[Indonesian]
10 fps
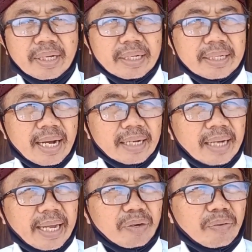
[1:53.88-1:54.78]
yang
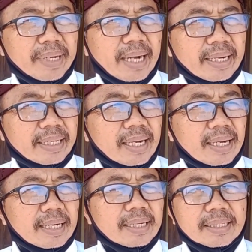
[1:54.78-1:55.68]
nilai nominalnya
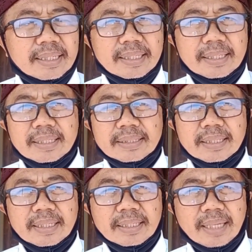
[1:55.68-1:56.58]
eh,
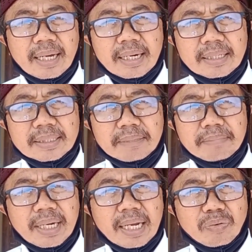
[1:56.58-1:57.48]
sekitar
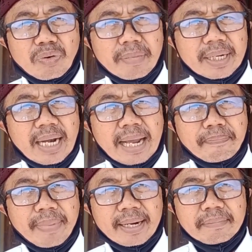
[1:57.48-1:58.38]
9,8
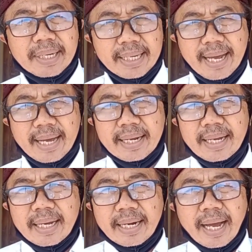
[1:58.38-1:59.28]
miliar.
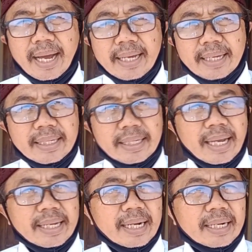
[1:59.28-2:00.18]
Nah,
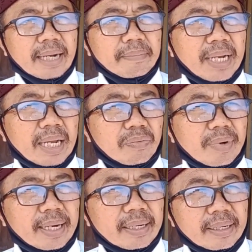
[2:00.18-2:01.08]
inilah yang kami
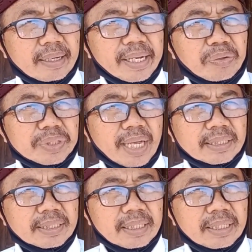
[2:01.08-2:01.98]
lakukan
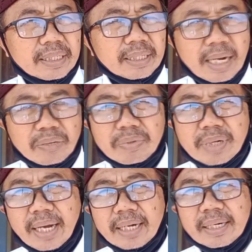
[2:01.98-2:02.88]
negosiasi lakukan